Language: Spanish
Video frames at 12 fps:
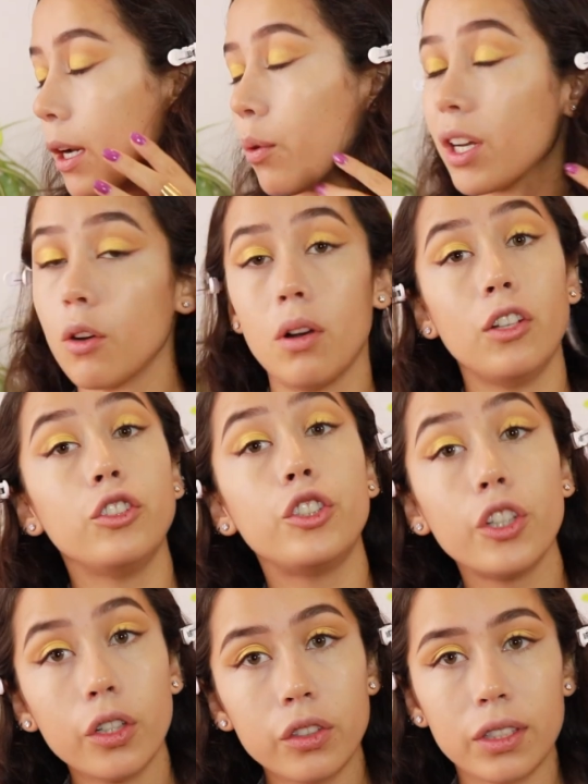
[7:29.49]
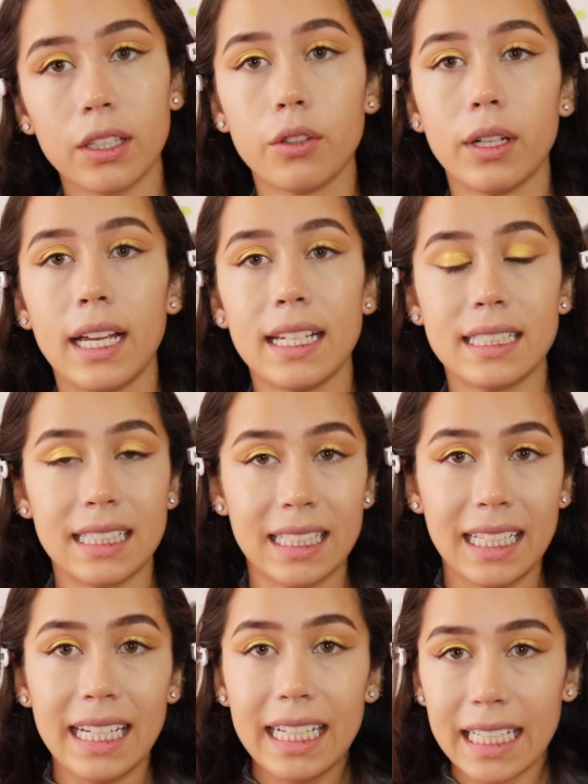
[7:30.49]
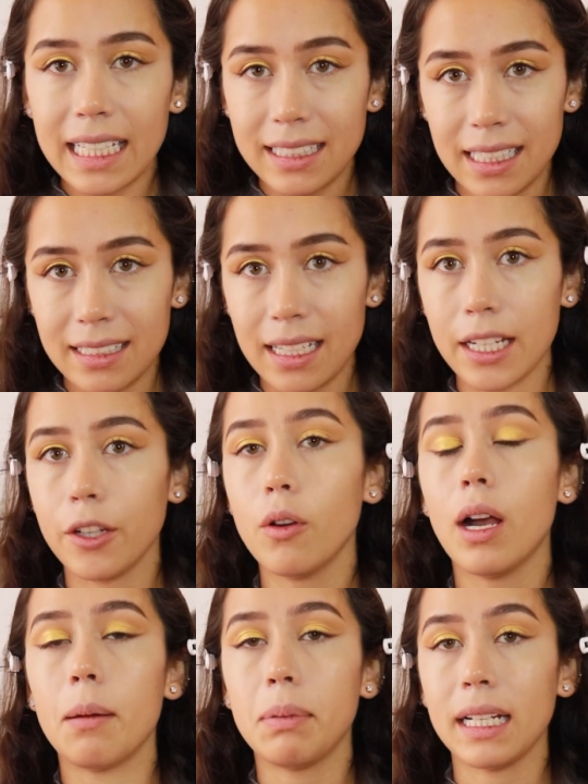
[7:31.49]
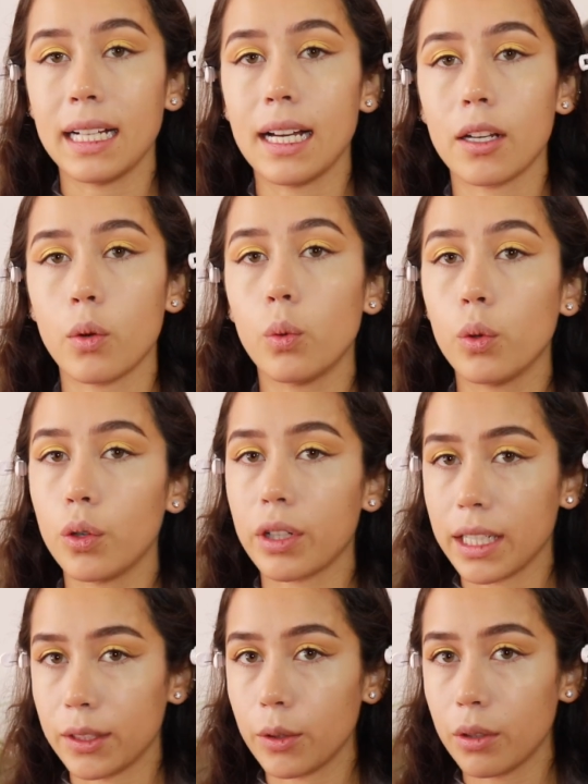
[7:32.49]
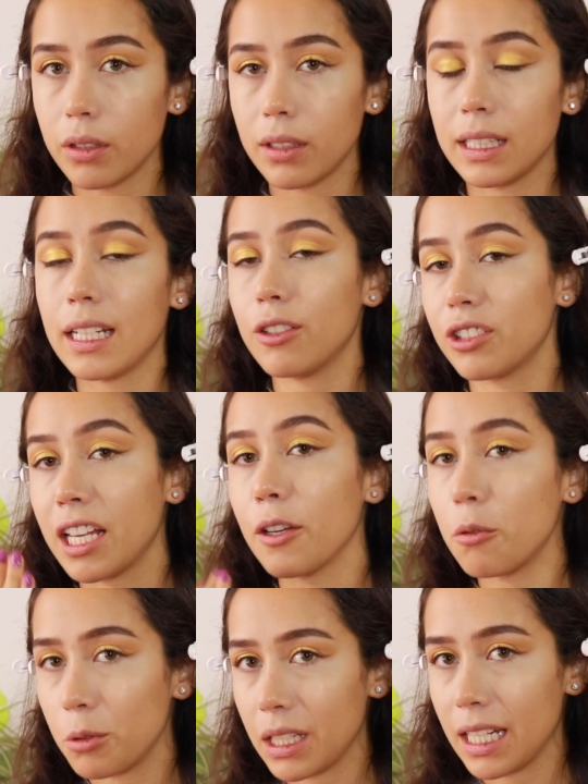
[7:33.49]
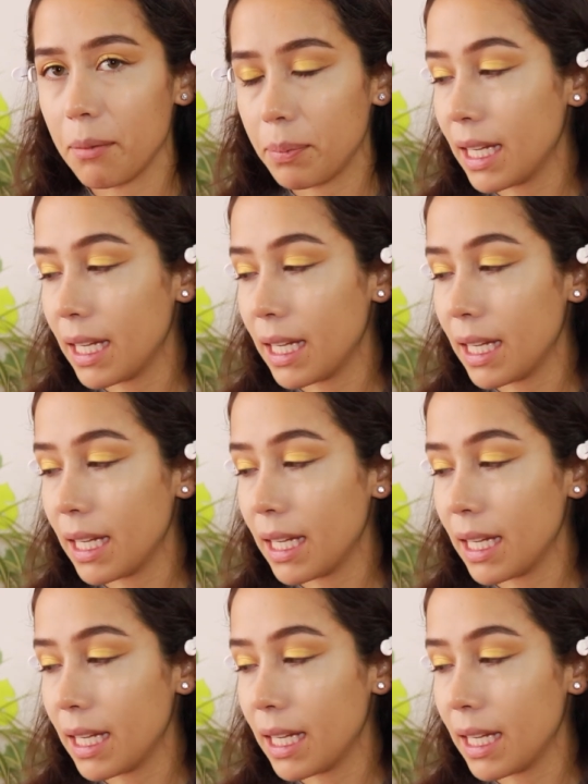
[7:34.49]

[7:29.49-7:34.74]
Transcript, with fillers: Pero bueno, yo siento que es innecesario aplicar un corrector de los que cubren la